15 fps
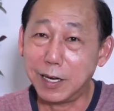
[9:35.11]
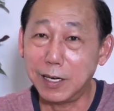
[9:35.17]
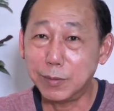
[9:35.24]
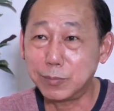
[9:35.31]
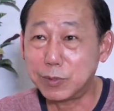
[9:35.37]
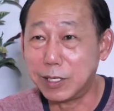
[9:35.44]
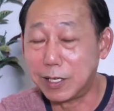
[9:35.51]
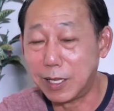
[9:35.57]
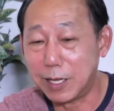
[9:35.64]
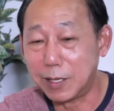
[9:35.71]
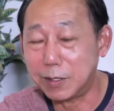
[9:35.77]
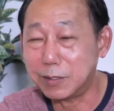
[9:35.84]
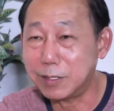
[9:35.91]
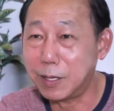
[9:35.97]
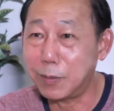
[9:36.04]
เริ่มติดแล้ว
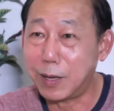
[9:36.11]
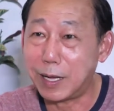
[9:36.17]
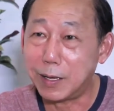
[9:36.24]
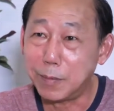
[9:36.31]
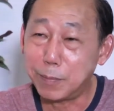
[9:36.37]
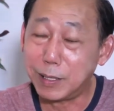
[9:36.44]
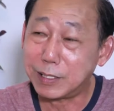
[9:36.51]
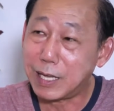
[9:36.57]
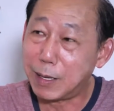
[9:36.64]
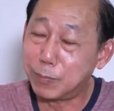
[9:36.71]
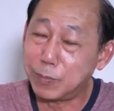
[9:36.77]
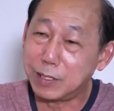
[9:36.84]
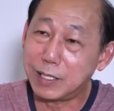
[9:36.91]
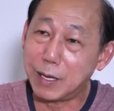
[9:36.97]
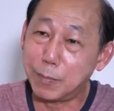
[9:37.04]
เนี่ยมาไปทำไป